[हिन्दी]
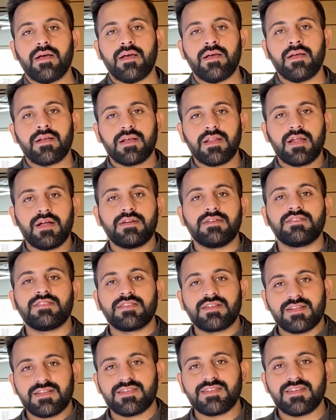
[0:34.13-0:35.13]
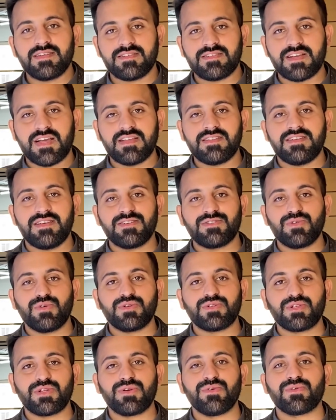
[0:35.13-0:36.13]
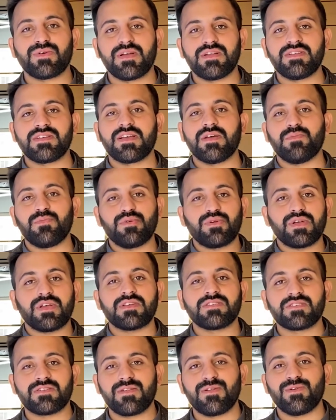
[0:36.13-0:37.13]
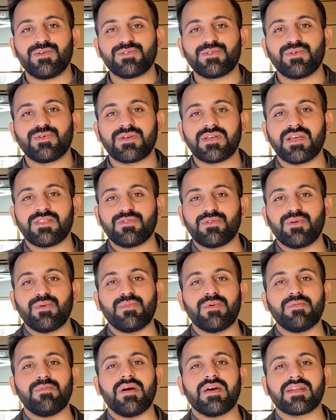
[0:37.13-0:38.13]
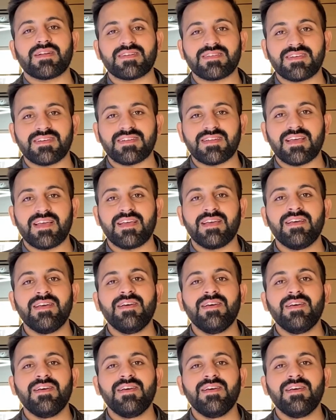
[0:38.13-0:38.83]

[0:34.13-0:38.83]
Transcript: क्लाइंट्स शायद ये सोच रहे होंगे जी कि बुकिंग क्लोज़ हो गई है तो नोबल मार्केटिंग ने